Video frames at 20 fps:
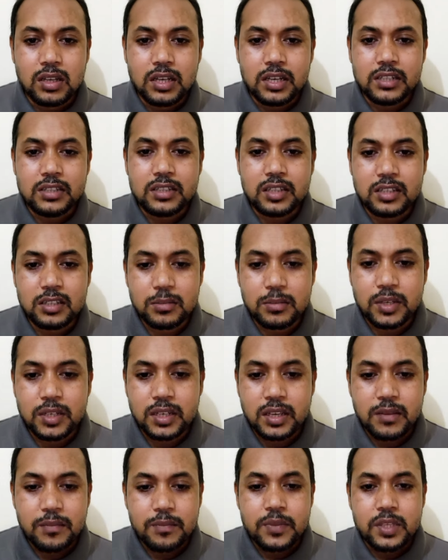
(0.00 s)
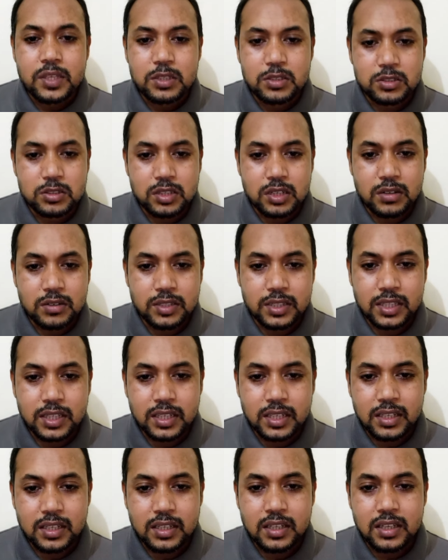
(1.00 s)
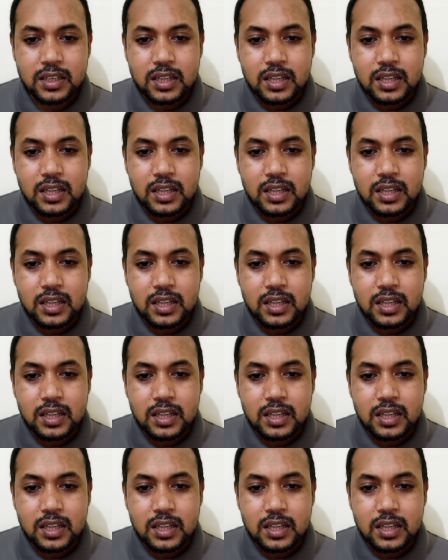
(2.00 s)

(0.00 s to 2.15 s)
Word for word: লেডিস আইটেমে এটা ইউজ করা হয়ে থাকে